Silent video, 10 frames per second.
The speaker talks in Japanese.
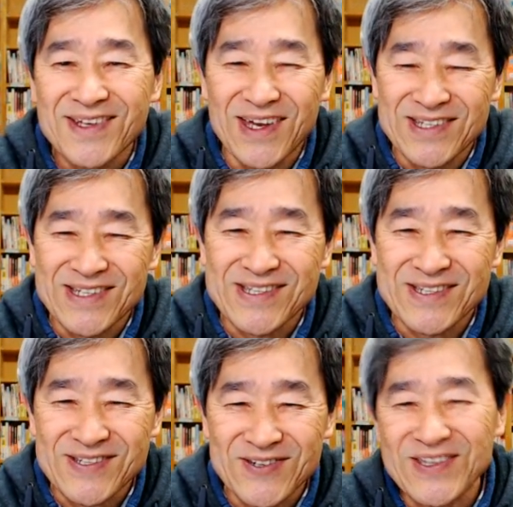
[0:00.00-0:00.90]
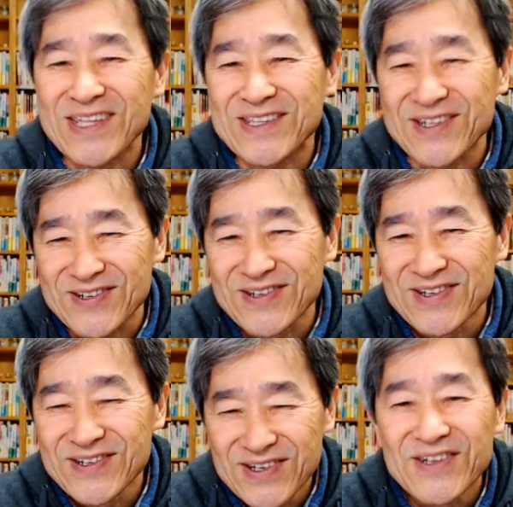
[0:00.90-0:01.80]
現実そうなってる。
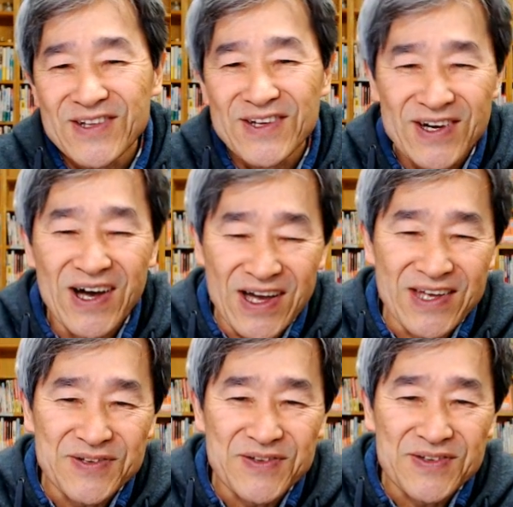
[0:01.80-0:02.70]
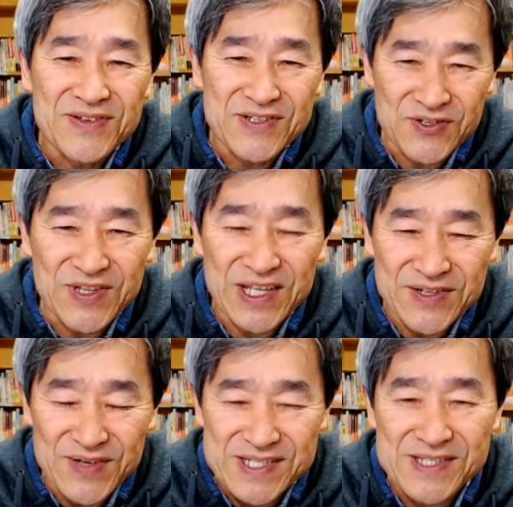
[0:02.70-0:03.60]
はい、そうなっ
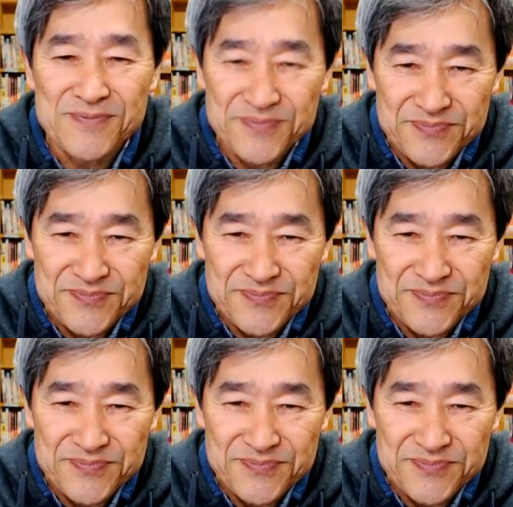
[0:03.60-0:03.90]
てます。